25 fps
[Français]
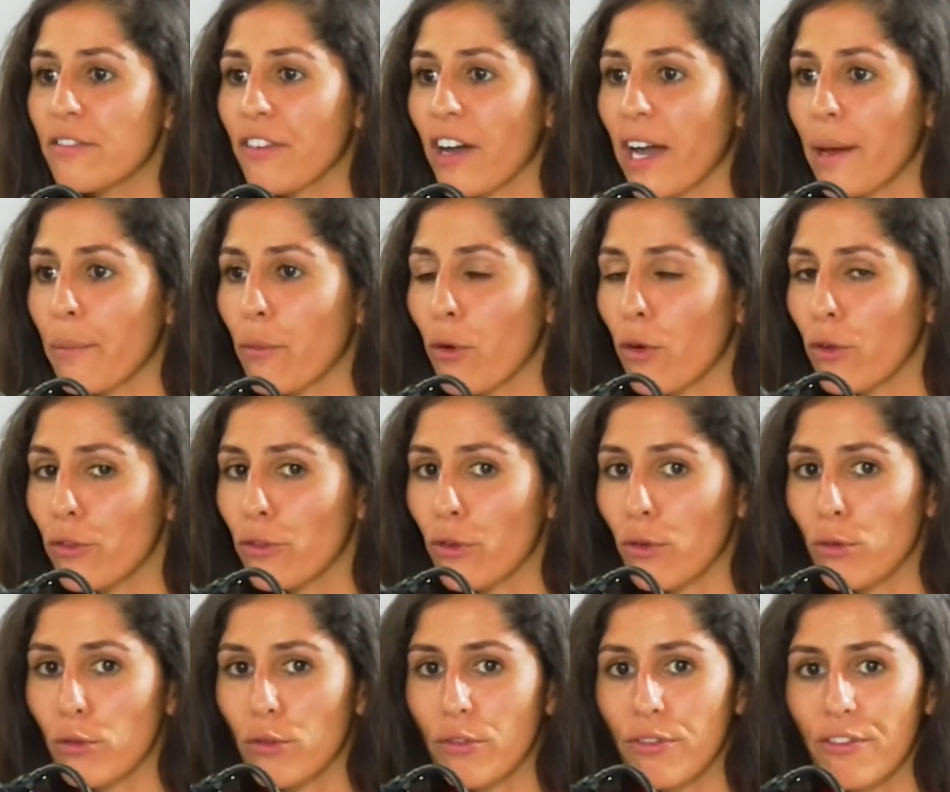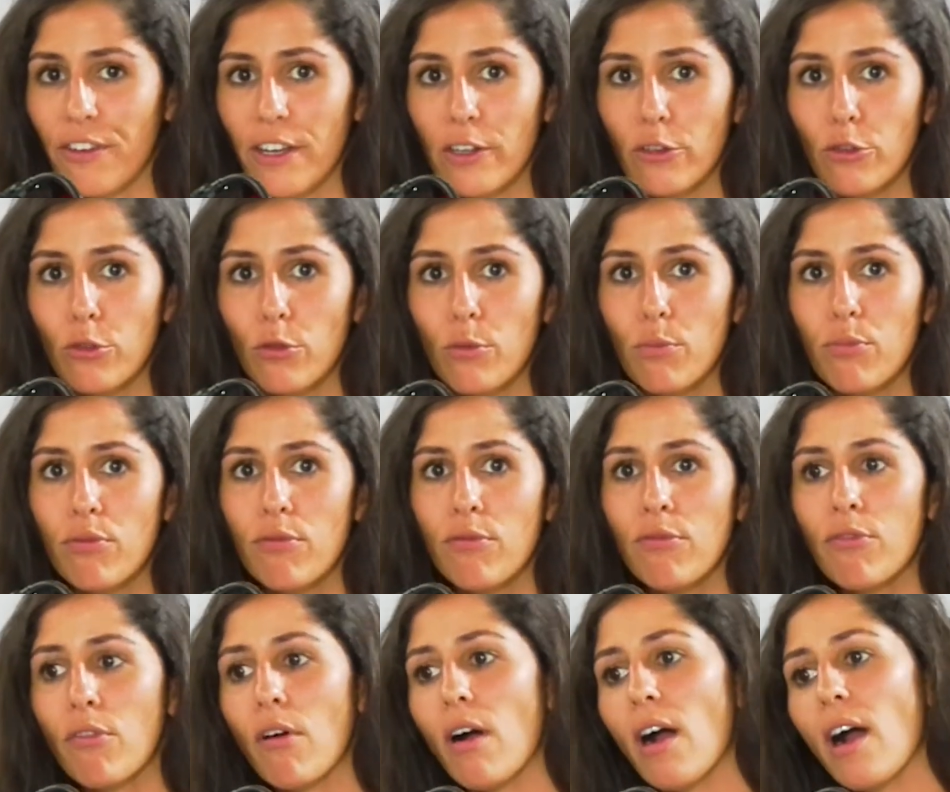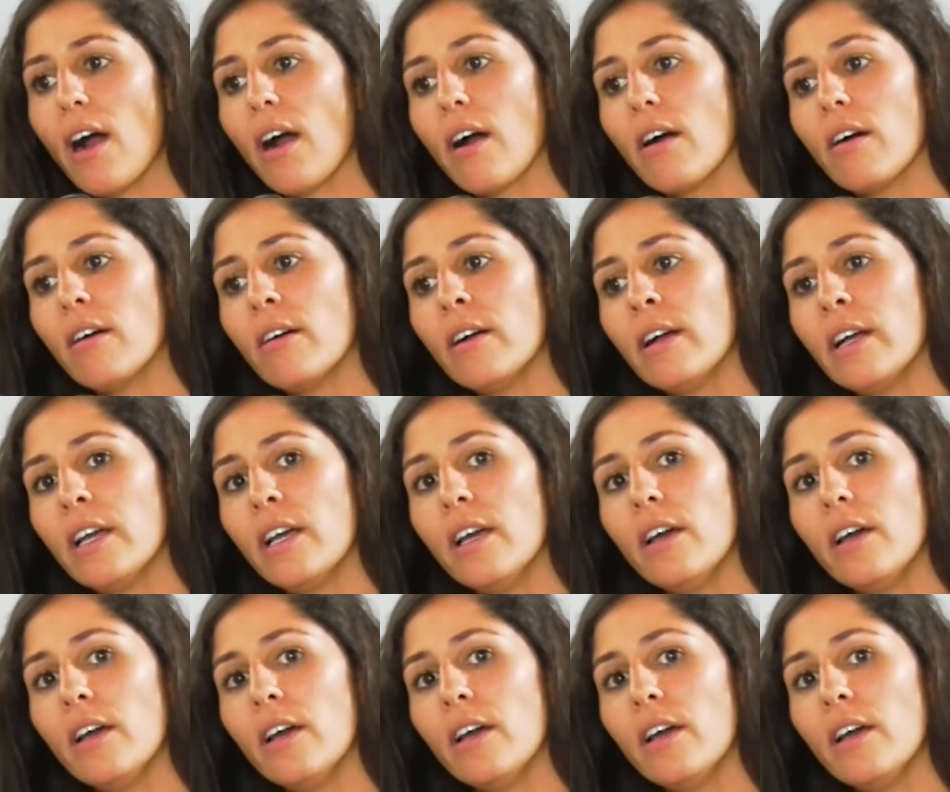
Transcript: vraiment dans le fait de pouvoir